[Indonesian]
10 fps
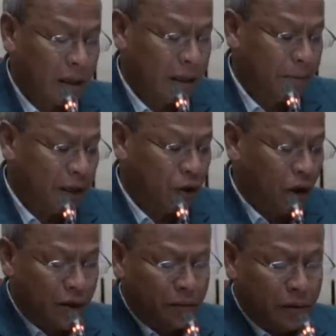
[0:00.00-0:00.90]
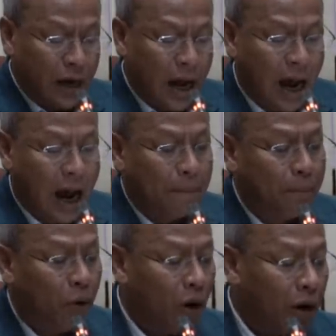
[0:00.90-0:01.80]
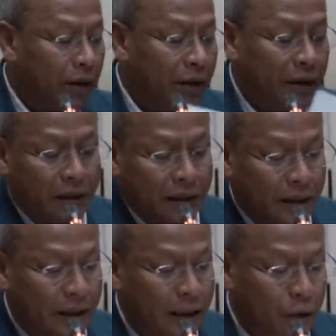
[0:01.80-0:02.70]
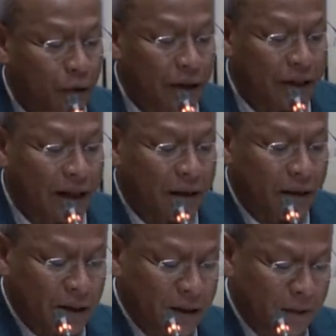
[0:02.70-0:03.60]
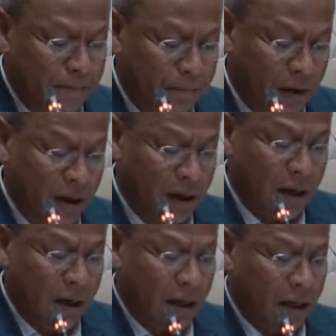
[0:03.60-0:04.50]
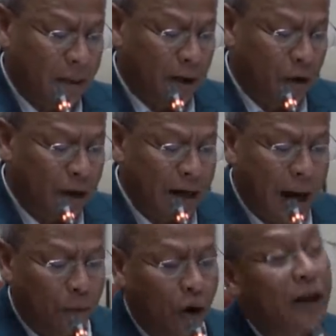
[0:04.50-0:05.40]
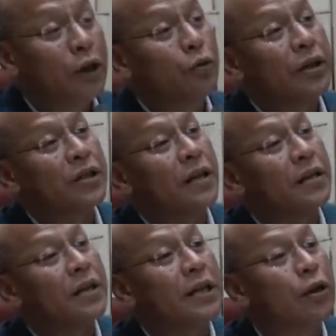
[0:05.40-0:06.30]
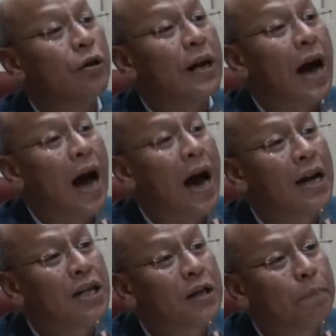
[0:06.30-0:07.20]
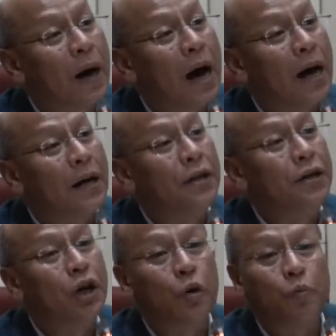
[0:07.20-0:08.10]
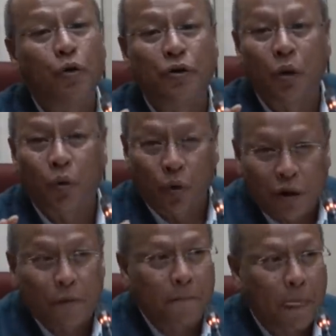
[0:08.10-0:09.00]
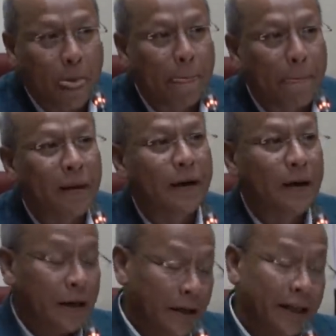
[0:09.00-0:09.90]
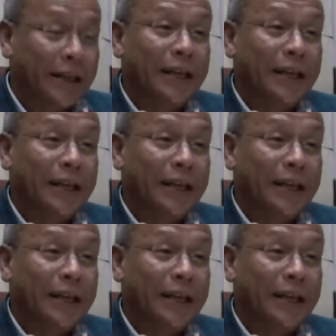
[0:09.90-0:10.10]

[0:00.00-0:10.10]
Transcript: bahkan jen dalam bha baka sorkar kan pernah red zone tang ye kishnong bala don ki kibalangat ki balangat hau covid 19 hadu menta ke jeng jeng jong ke sorkar